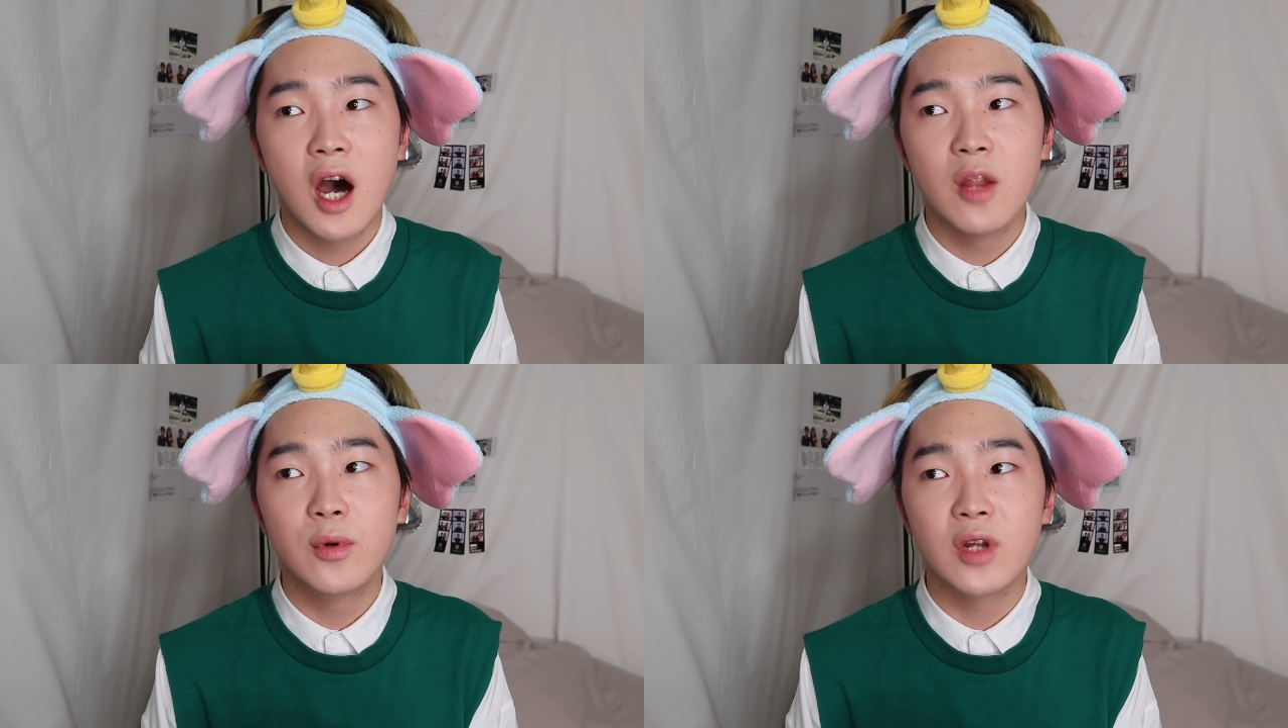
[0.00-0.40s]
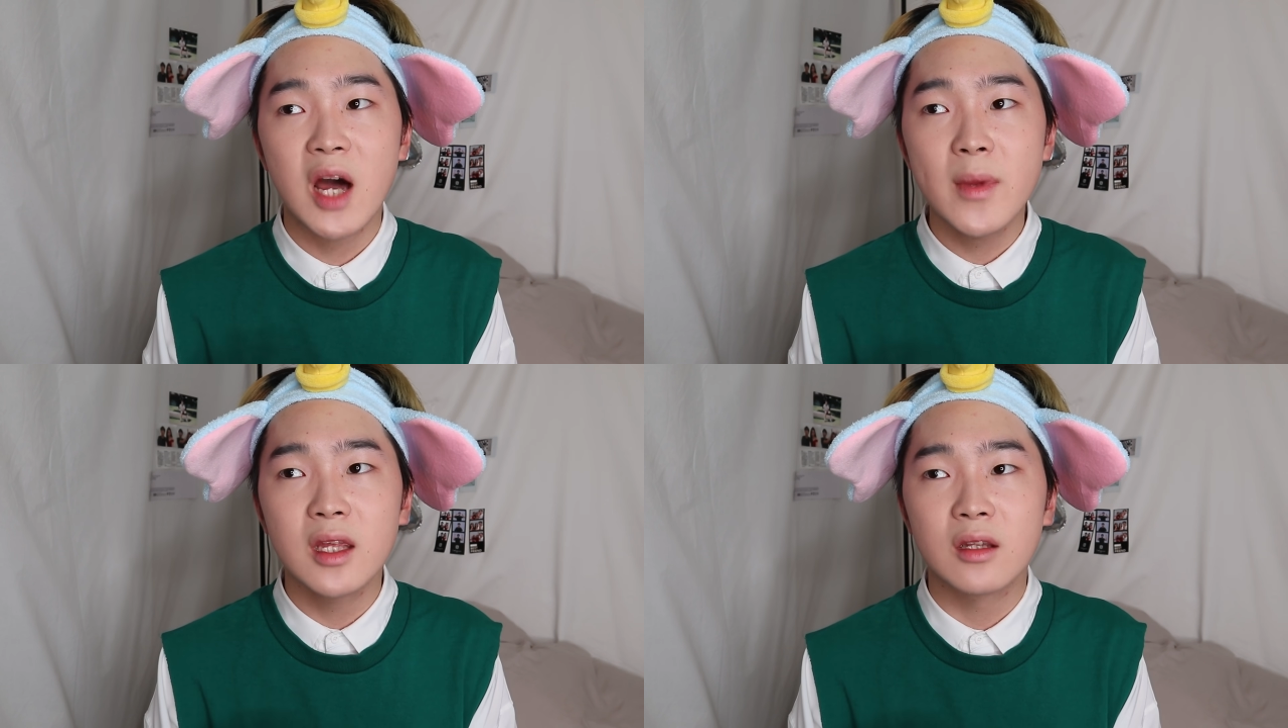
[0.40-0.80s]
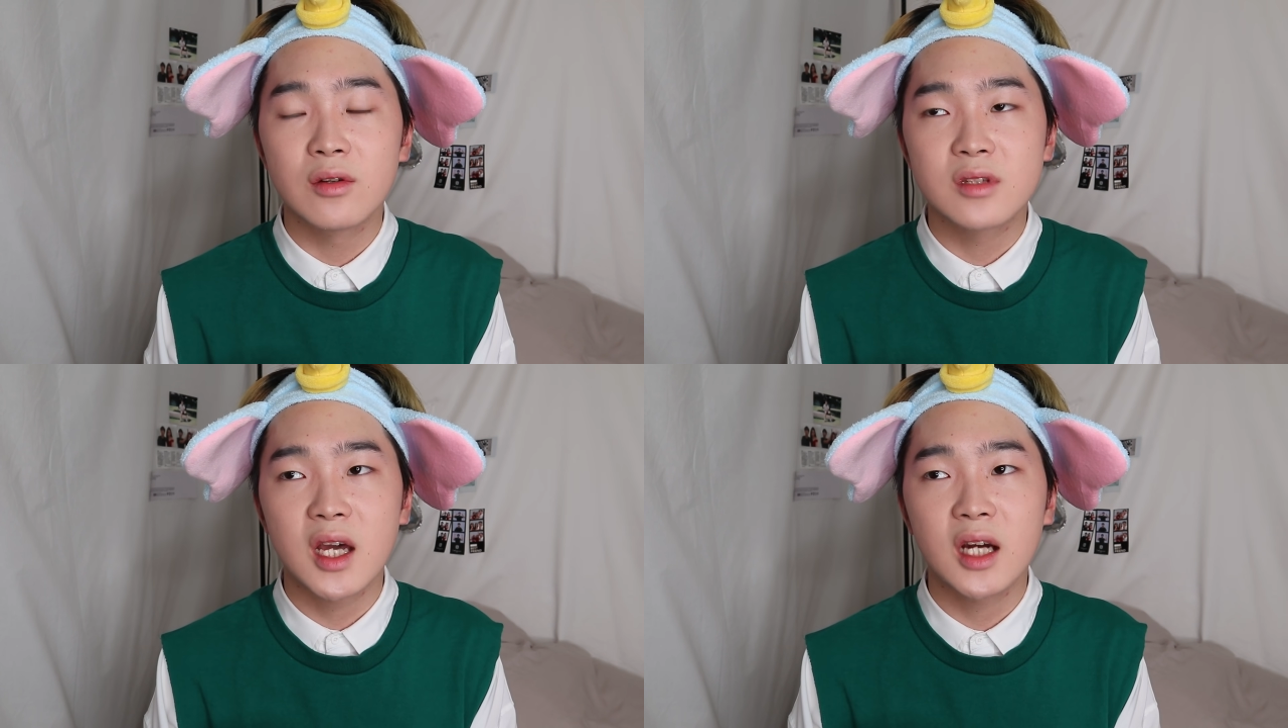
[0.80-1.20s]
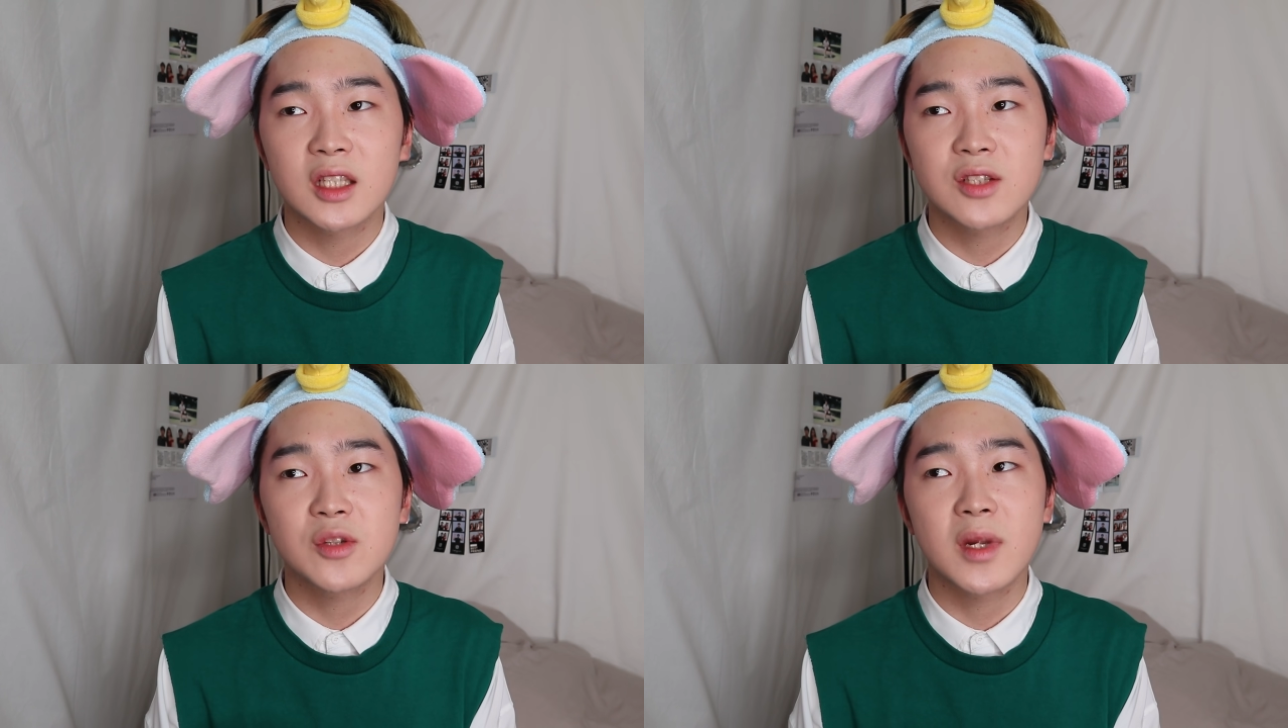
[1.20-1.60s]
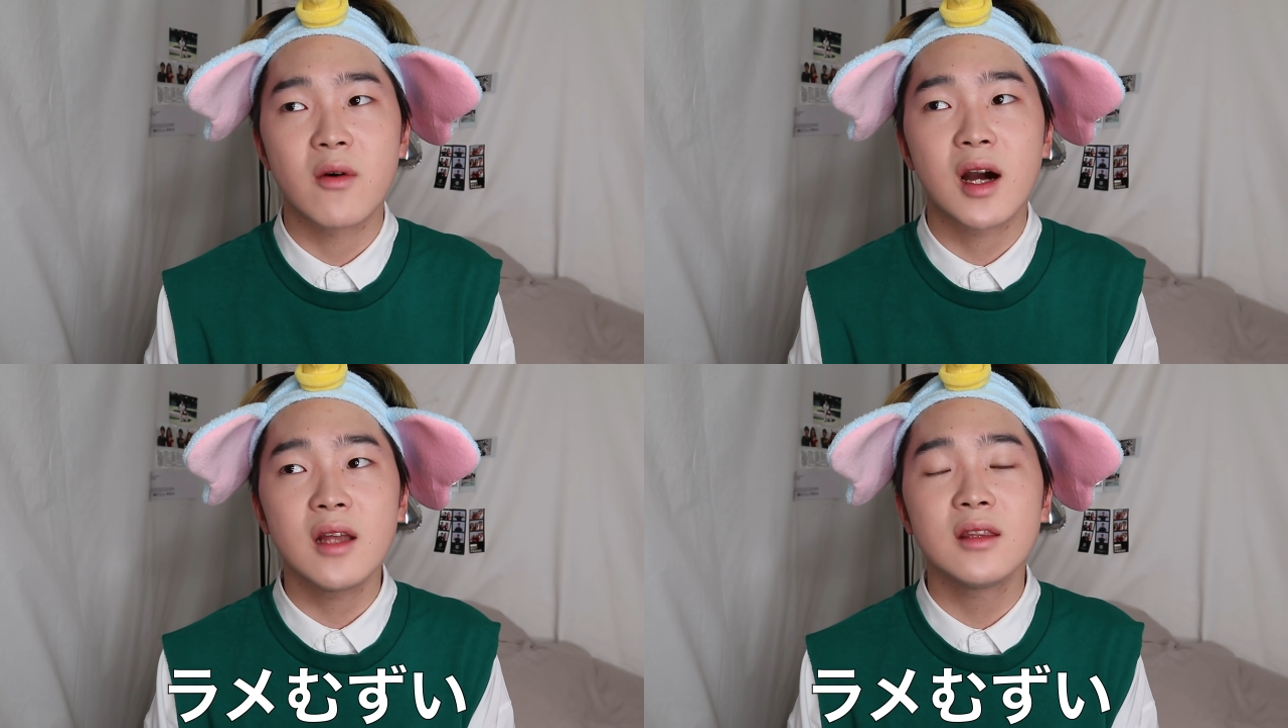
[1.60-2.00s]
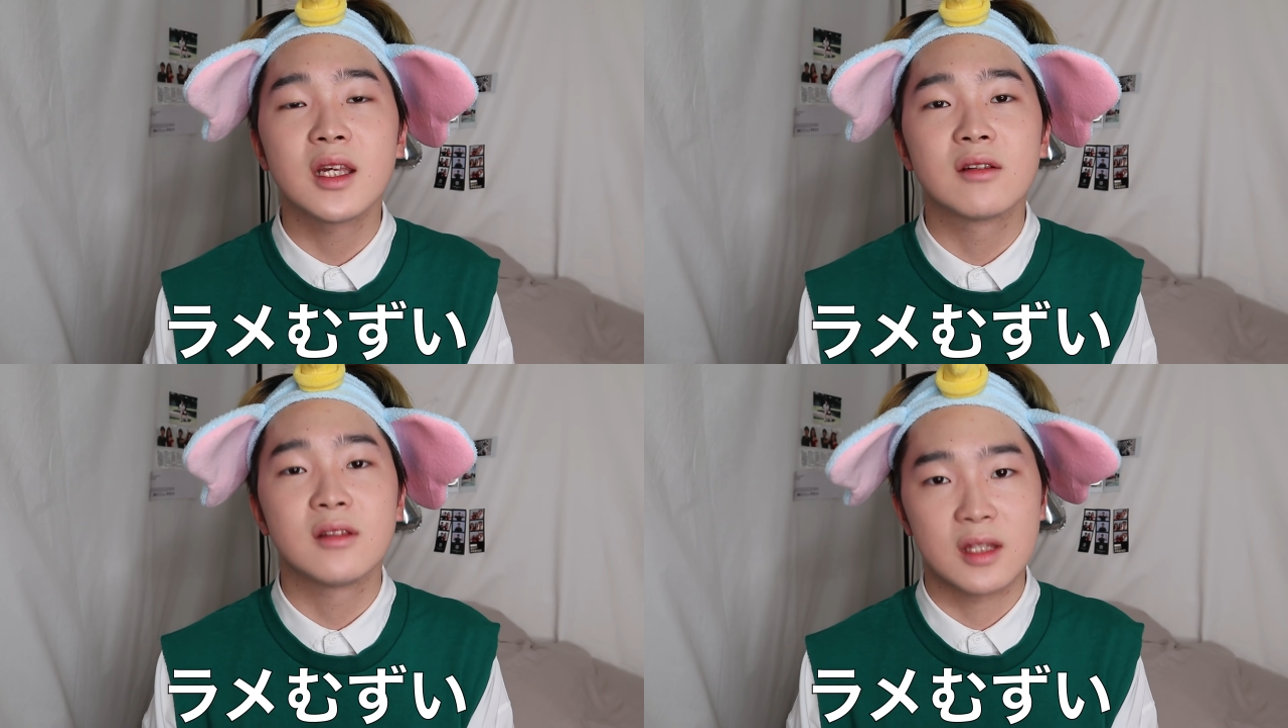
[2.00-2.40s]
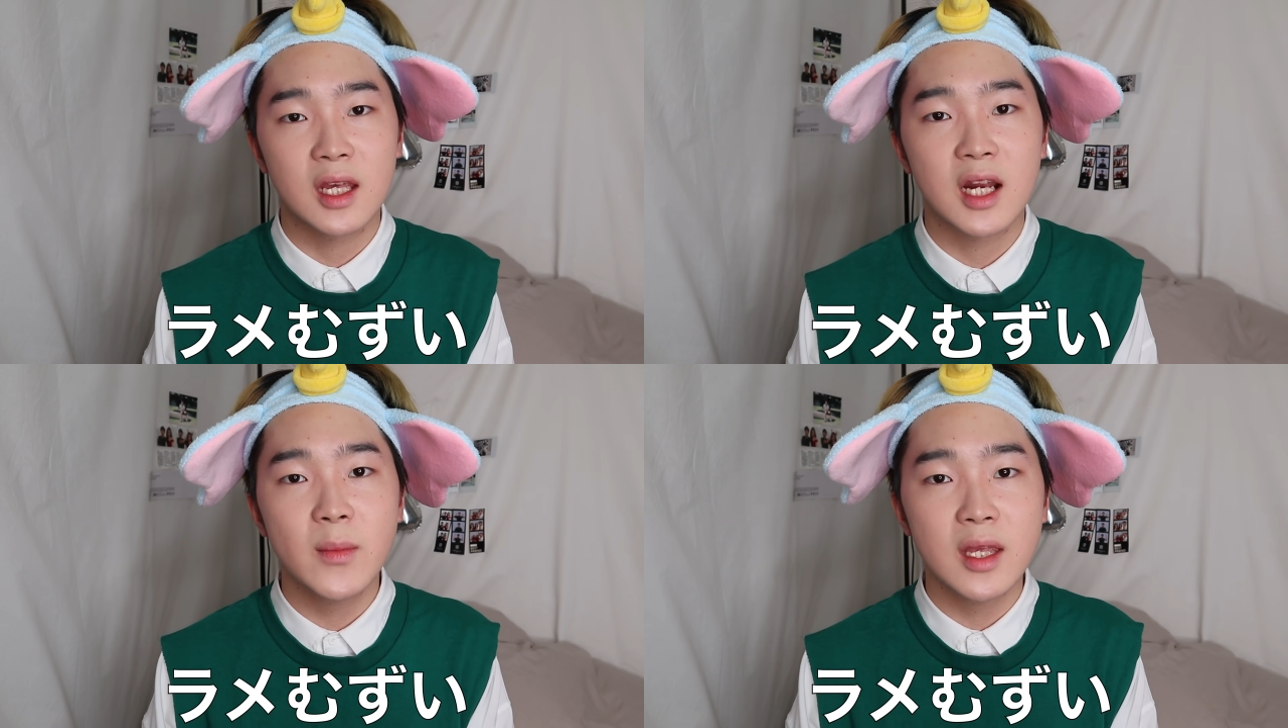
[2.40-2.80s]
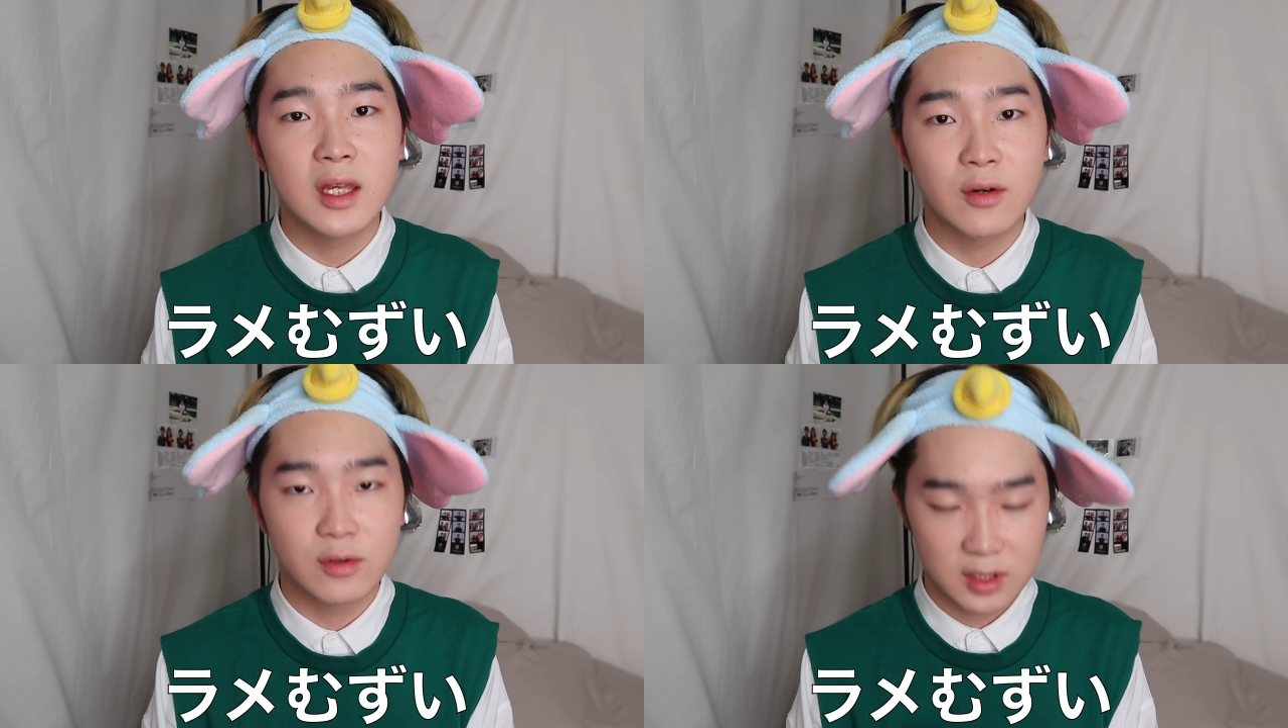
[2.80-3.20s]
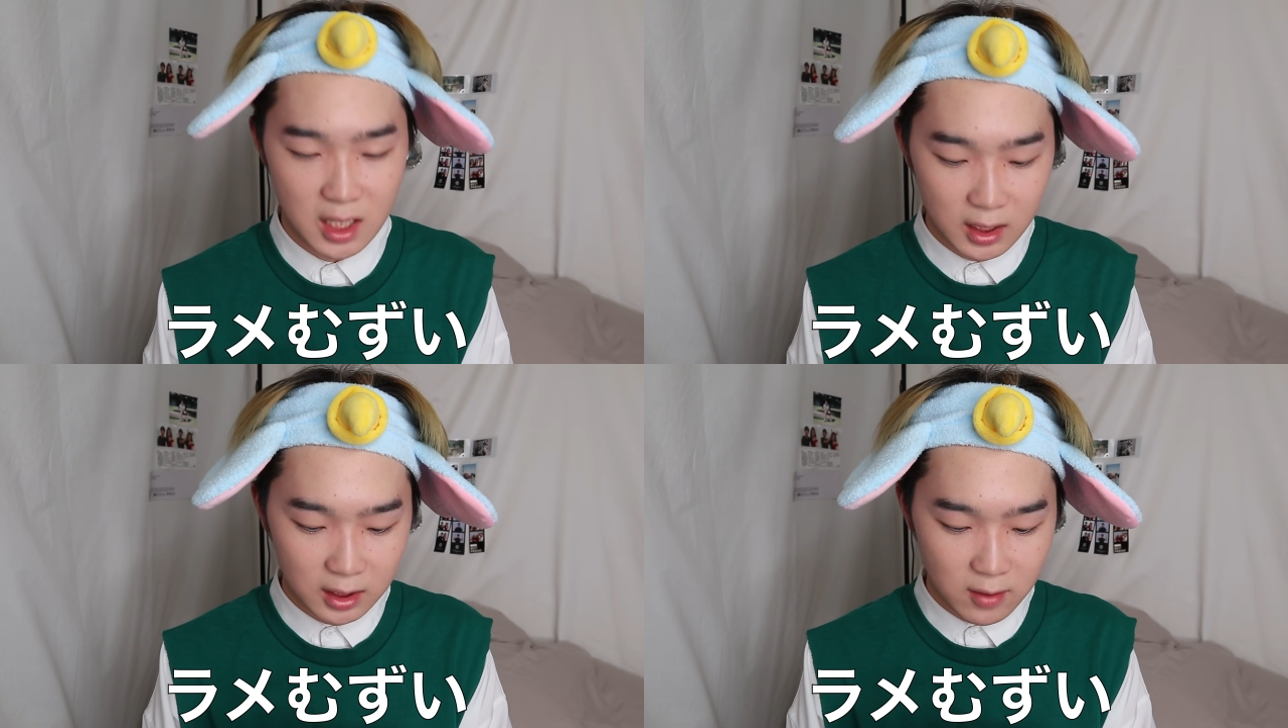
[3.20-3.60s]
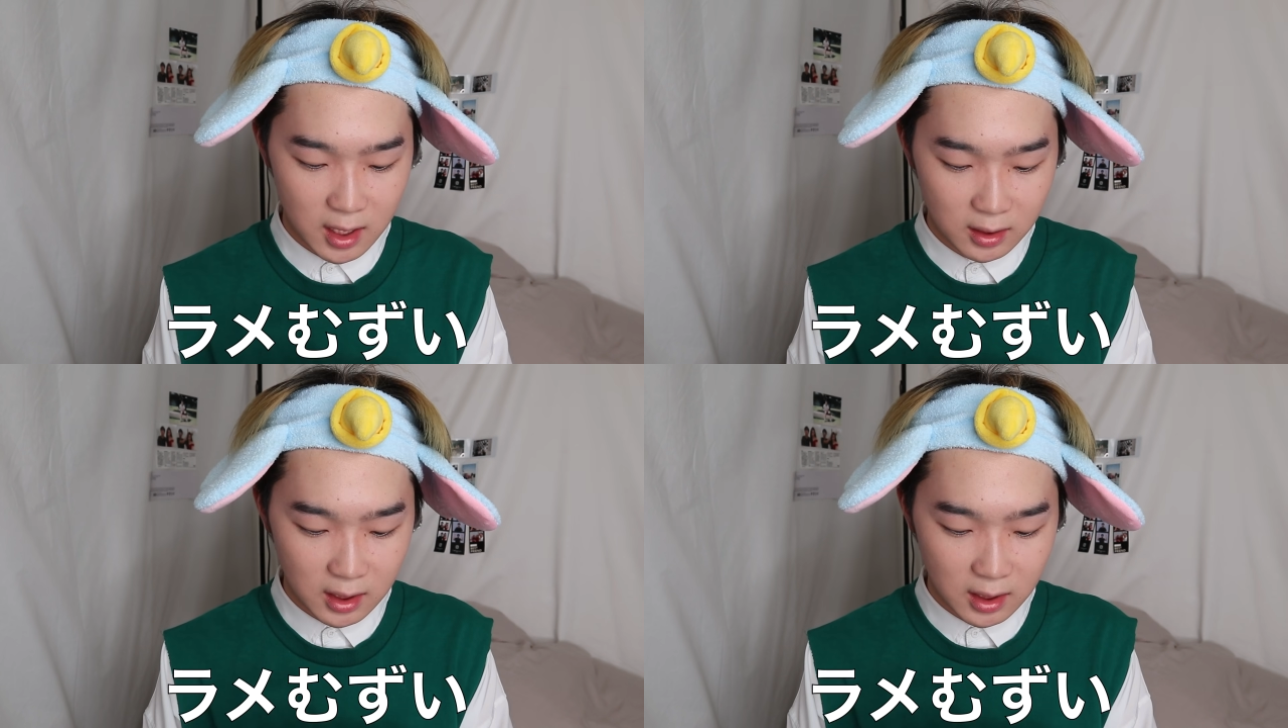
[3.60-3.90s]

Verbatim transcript: 僕ラメの使い方がちょっとまだ分かんなくて、ラメを使い方分かん